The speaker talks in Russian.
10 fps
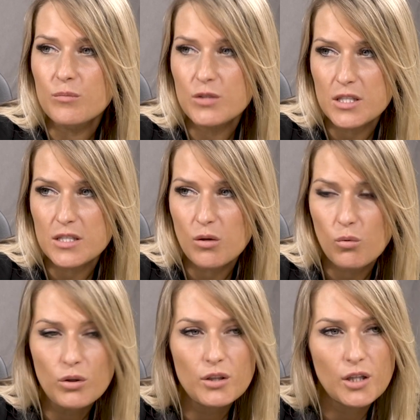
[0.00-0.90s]
те
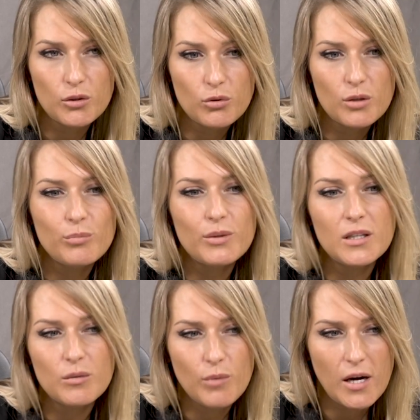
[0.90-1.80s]
законы, которые
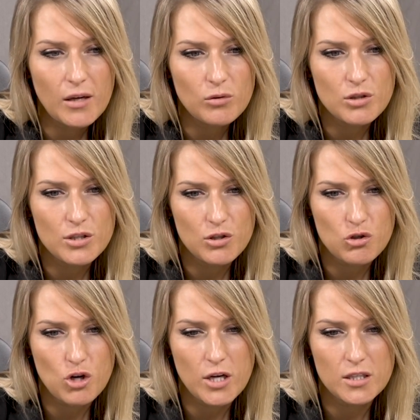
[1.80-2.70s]
принимаются
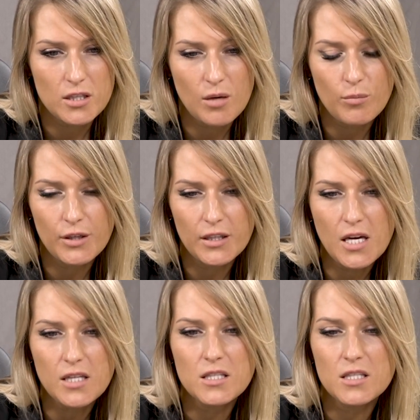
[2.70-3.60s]
сейчас. И я
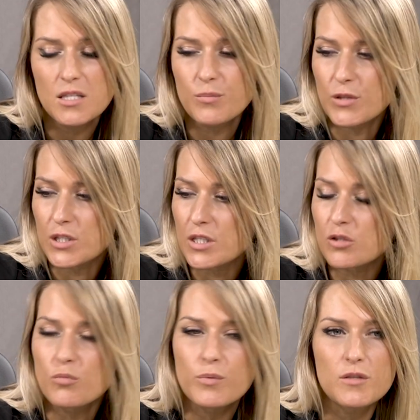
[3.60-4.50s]
благодарна здесь Министерству
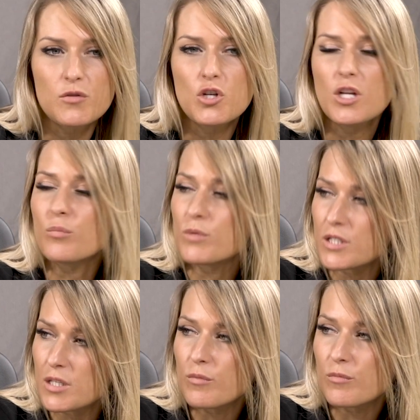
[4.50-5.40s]
просвещения, мы с
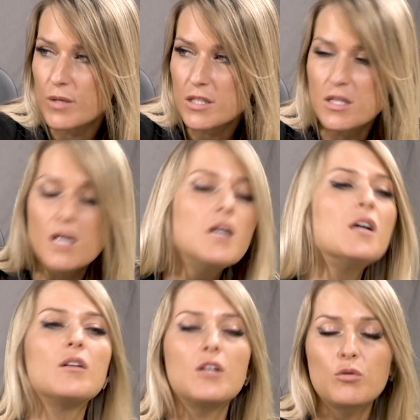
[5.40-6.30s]
ними вместе
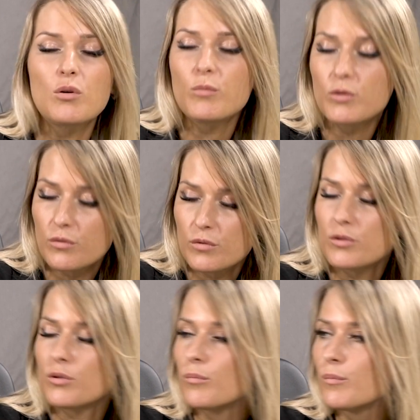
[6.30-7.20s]
эту работу ведем.